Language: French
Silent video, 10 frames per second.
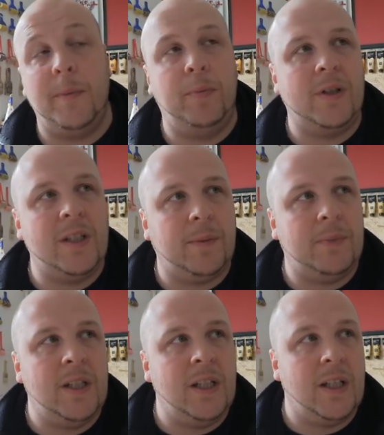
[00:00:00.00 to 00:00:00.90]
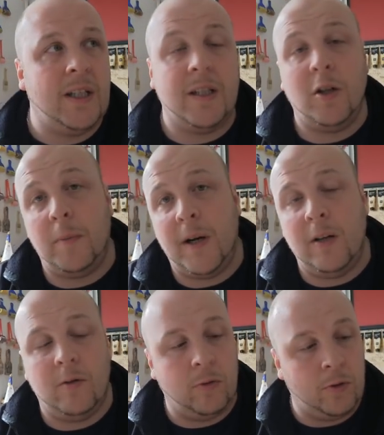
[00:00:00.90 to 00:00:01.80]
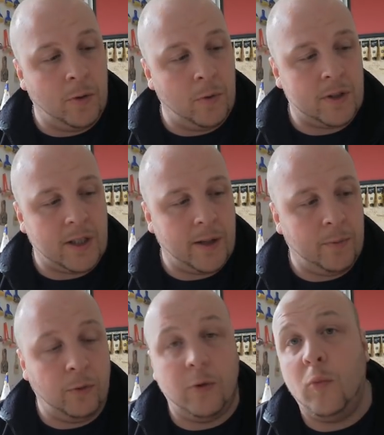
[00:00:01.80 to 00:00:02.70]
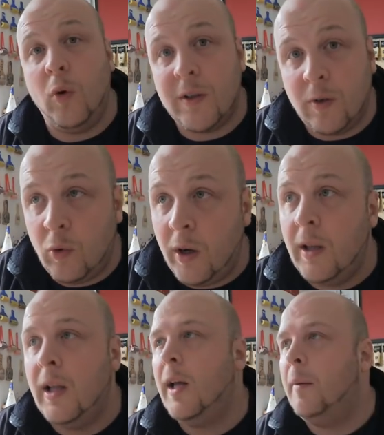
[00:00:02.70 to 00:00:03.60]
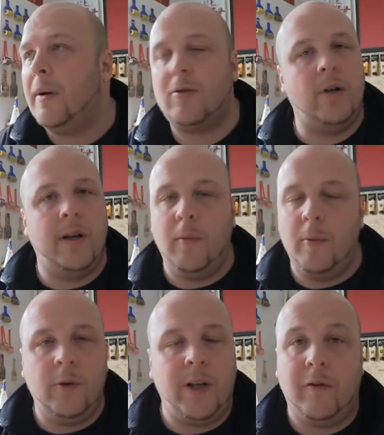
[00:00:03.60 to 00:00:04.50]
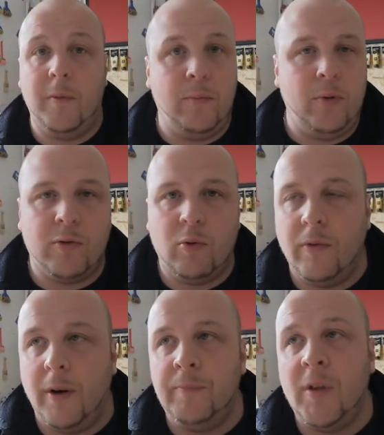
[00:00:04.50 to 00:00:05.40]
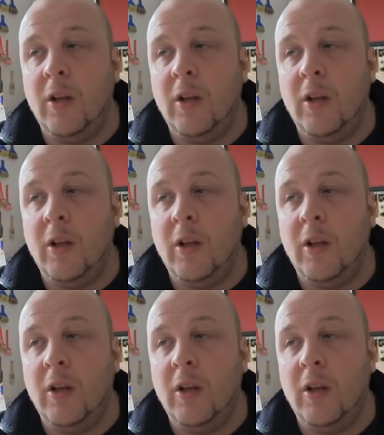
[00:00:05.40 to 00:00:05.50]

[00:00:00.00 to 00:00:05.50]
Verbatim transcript: Mais petit à petit, et c'est normal, on commence à répondre de moins en moins parce qu'à un moment on n'arrive même plus à suivre.